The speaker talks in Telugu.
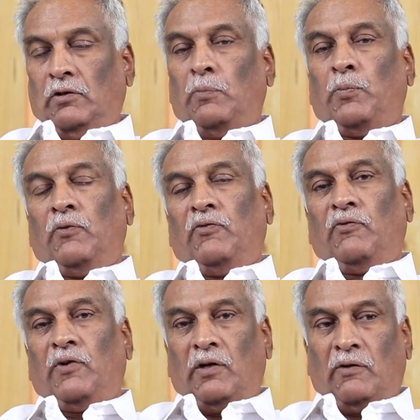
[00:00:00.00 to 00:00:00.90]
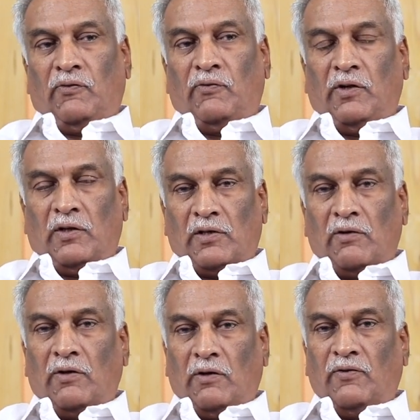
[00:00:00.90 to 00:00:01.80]
ఎప్పుడు ఫిఫ్టీ అంటే ఫిఫ్టీ అంటే
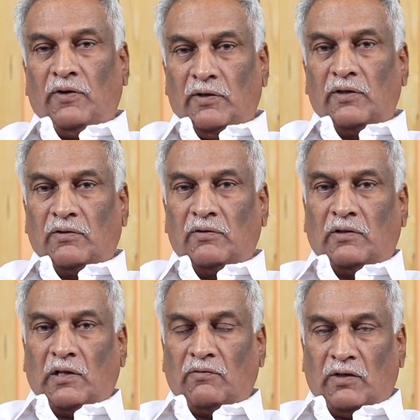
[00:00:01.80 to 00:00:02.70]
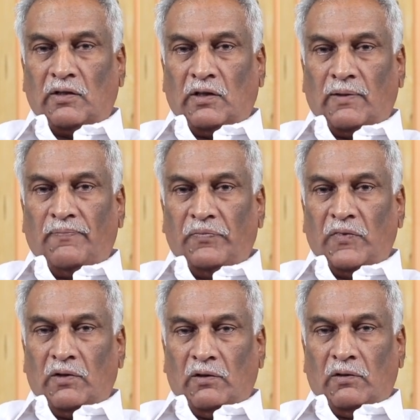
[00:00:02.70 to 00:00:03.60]
సెవెంటీ ఫైవ్ ఇయర్స్ తర్వాత
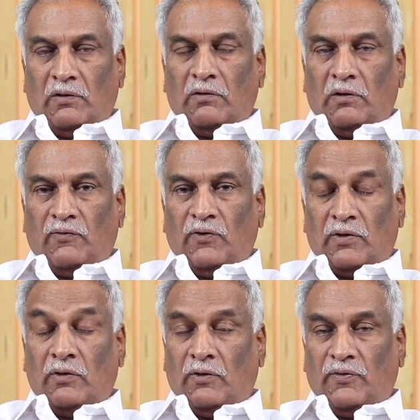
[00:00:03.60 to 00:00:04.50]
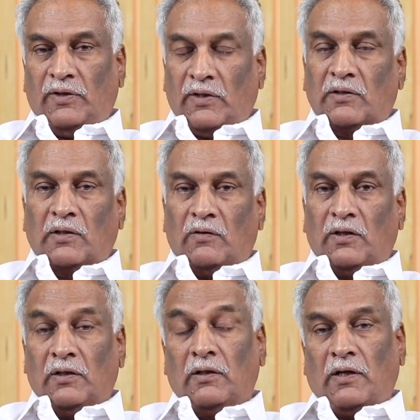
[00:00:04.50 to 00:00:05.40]
సెవెంటీ ఫోర్ సెవెంటీ ఫైవ్ ఇయర్స్
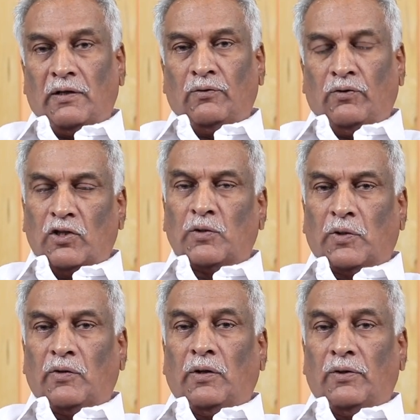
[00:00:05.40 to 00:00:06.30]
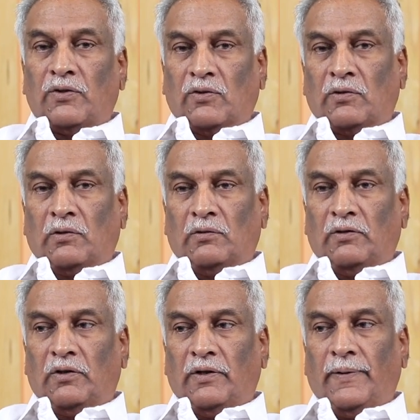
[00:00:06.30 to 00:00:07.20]
తర్వాత ఇంకా ఆయన గురించి మనం ఆలోచిస్తున్నాం
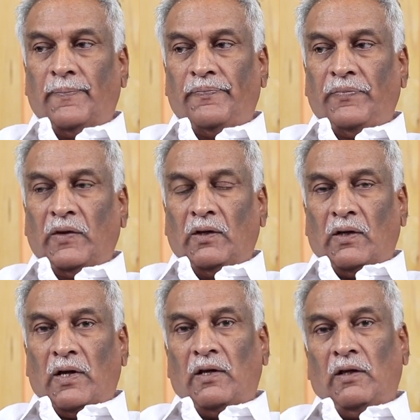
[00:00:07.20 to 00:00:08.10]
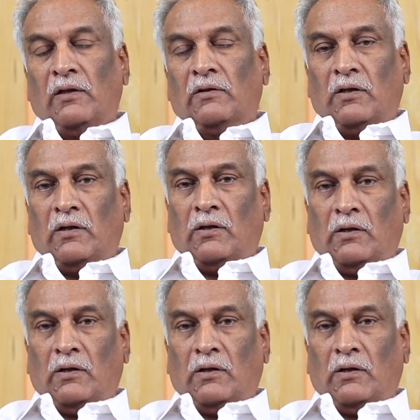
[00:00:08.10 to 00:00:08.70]
అంటే ఆయన ఎంత